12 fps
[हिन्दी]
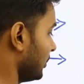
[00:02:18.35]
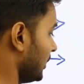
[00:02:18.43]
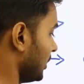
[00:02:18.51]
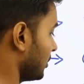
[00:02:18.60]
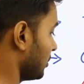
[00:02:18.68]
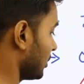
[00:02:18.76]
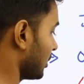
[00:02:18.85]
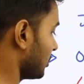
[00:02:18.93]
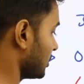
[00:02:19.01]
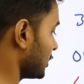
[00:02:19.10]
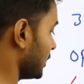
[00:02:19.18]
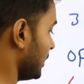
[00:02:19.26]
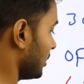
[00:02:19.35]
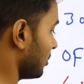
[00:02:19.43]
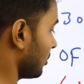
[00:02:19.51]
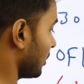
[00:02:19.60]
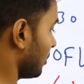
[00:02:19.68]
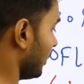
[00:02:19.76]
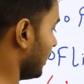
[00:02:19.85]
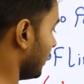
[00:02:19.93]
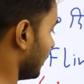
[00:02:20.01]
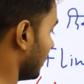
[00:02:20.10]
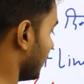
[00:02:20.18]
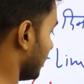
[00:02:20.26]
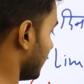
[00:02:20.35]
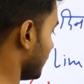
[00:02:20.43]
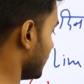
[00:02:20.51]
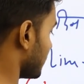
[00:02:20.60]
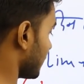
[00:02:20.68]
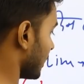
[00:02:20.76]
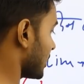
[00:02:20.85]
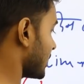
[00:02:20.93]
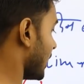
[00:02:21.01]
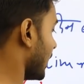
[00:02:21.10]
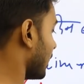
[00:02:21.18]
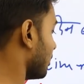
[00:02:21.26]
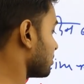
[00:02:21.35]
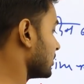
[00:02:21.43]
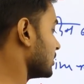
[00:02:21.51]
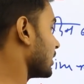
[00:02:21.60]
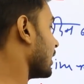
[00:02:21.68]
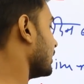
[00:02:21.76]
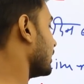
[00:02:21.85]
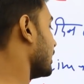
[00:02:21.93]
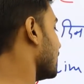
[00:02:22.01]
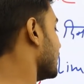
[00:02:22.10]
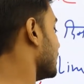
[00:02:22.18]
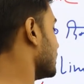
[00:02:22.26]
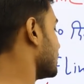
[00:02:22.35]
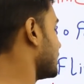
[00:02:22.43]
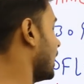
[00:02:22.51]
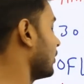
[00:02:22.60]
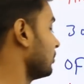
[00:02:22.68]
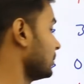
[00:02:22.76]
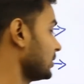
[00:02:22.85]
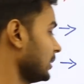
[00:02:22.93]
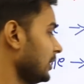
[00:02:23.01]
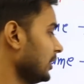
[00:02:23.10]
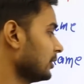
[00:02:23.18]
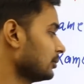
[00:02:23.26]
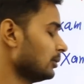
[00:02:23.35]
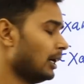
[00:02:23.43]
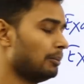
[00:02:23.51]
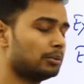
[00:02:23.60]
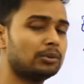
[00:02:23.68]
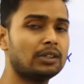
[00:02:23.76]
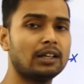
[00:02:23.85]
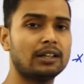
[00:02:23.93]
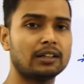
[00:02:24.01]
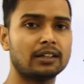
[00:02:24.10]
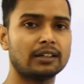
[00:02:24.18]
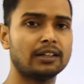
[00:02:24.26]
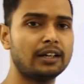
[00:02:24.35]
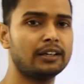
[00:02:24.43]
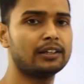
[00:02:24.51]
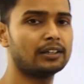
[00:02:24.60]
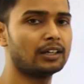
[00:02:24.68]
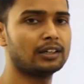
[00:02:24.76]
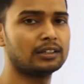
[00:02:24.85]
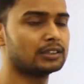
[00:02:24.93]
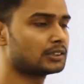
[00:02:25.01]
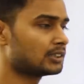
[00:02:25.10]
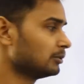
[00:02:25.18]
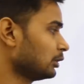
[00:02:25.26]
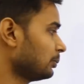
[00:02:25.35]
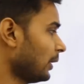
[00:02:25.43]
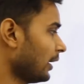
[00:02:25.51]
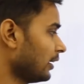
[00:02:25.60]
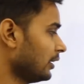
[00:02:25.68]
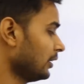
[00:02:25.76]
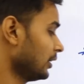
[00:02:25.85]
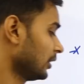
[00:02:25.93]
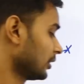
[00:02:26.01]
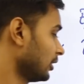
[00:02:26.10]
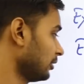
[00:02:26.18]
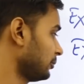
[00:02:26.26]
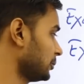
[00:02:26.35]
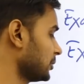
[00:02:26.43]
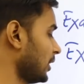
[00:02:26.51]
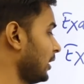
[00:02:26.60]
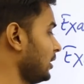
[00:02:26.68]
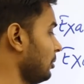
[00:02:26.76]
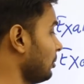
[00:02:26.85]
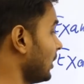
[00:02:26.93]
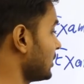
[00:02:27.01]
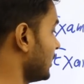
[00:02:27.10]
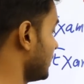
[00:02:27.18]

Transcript: बी को करो सी को करो डी इस तरह चार ऑप्शन रहेंगे चारों में से एक को आपको कलर करना रहेगा समझ पा रहे हैं कंफ्यूजन नहीं होना चाहिए